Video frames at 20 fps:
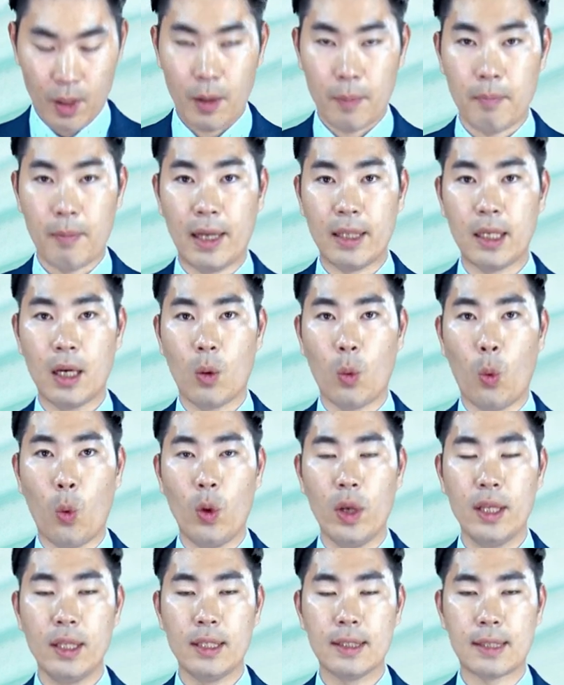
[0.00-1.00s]
만약
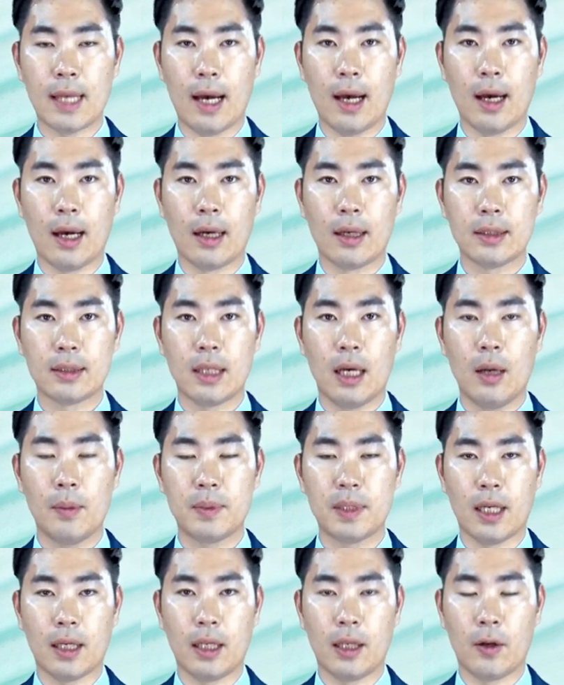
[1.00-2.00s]
5인 이상
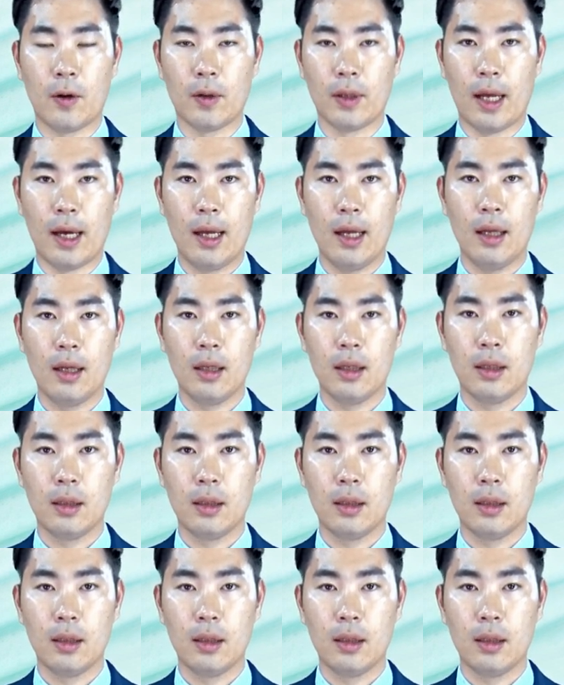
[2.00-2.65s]
사업장이거나